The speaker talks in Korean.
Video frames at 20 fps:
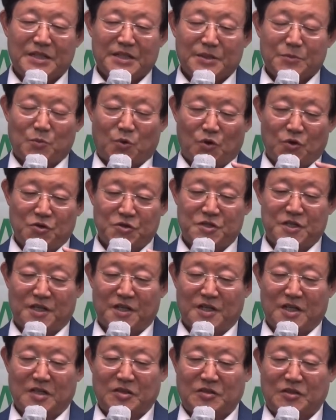
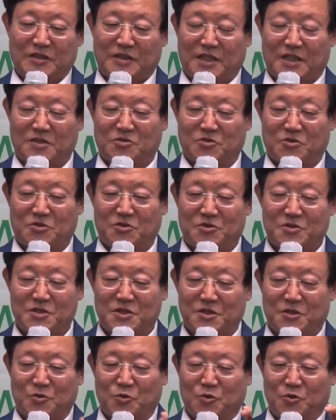모세가 떠나고
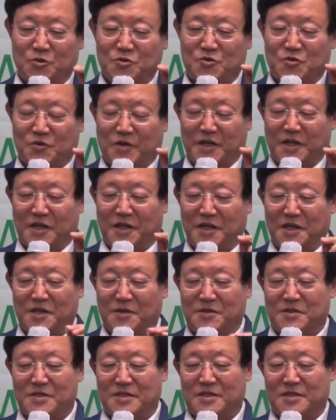
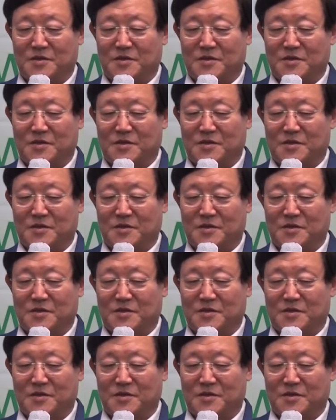여호수아에게